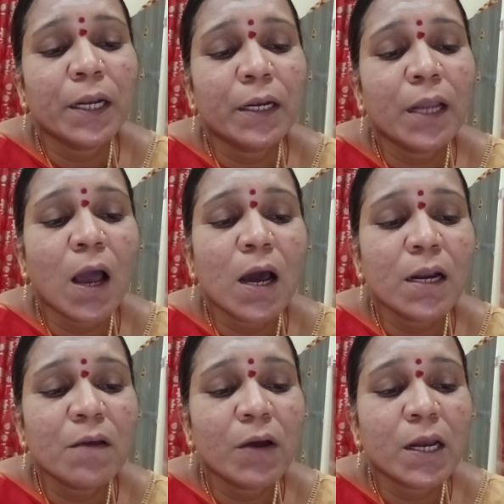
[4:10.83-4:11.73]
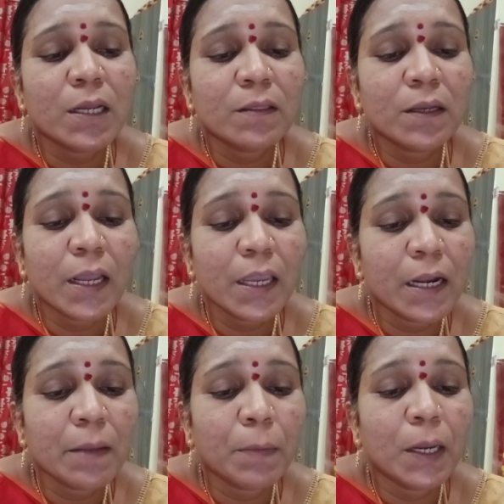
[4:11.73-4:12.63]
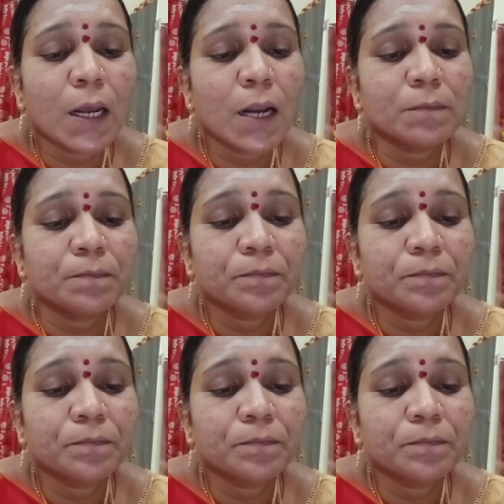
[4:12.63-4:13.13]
என்று ஆரவாரத்தினை எழுப்பினாள்